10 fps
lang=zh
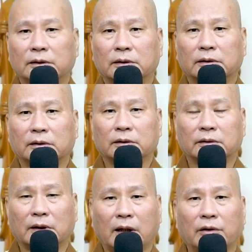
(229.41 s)
呃，
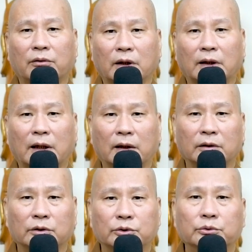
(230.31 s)
也开放了，
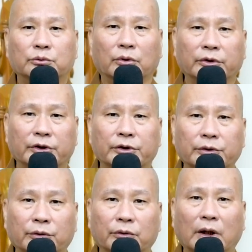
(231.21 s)
出国旅
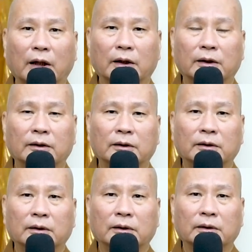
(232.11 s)
游啊，
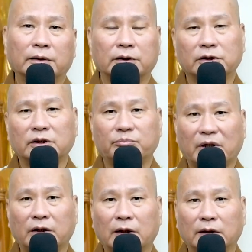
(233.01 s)
也是一
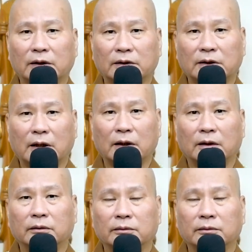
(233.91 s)
般啊，大家